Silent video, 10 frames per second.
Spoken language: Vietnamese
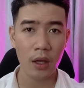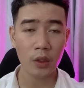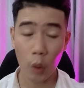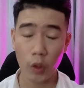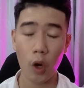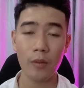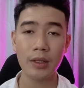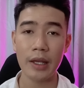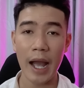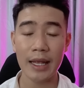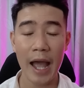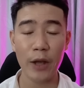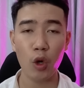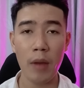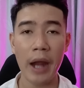Cuối cùng thì anh hai
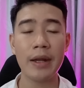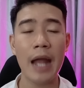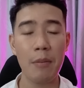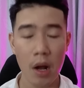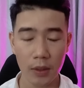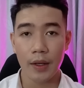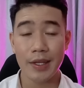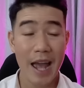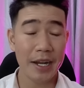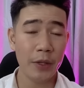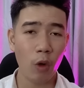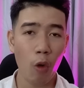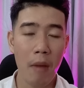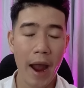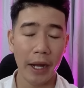của bạn đã mất. Gia đình của
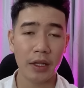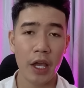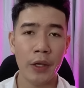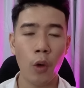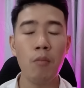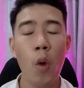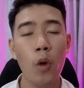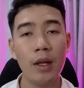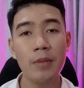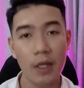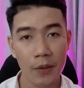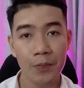bạn thì cũng buồn lắm chứ.